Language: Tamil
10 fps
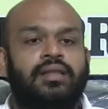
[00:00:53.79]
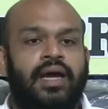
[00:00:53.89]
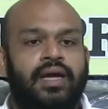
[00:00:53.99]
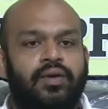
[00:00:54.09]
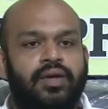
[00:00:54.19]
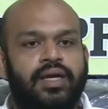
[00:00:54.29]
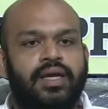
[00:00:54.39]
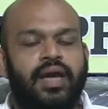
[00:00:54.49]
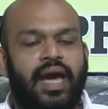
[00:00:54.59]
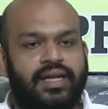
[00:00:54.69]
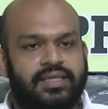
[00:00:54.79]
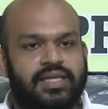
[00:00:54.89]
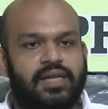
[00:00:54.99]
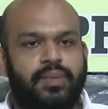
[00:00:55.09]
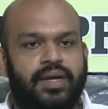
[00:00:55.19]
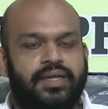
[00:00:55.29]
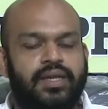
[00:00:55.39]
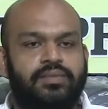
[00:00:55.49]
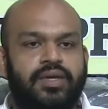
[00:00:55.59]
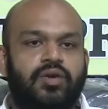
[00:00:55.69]
தங்களுடைய அரசியல்
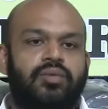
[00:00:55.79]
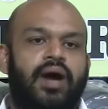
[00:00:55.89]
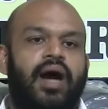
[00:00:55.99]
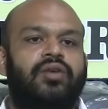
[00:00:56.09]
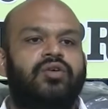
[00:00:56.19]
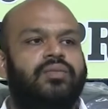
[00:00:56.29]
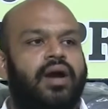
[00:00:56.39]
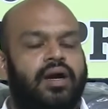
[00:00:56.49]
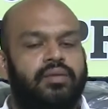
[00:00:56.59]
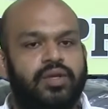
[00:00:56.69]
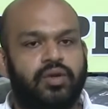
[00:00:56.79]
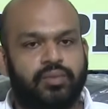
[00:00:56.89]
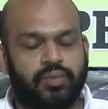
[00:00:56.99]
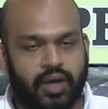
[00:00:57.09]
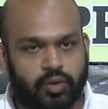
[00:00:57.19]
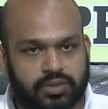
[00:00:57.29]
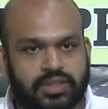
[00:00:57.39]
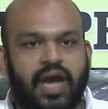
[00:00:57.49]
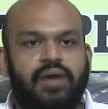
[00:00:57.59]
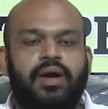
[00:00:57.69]
பணிகள் மிகவும் ஆர்வமாக மிகவும்
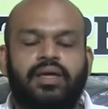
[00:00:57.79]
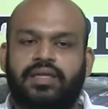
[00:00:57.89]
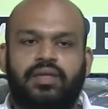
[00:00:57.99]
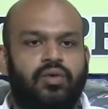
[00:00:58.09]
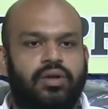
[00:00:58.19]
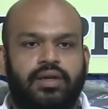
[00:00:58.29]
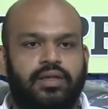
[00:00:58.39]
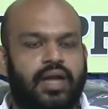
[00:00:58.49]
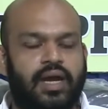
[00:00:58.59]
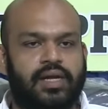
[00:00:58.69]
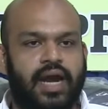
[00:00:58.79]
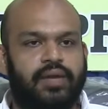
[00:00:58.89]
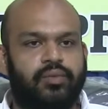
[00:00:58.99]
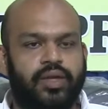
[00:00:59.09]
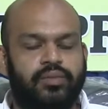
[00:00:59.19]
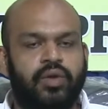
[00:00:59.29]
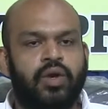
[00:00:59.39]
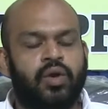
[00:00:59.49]
உற்சாகமாக செய்து கொண்டிருக்கிறது நாங்கள் காண முடியும்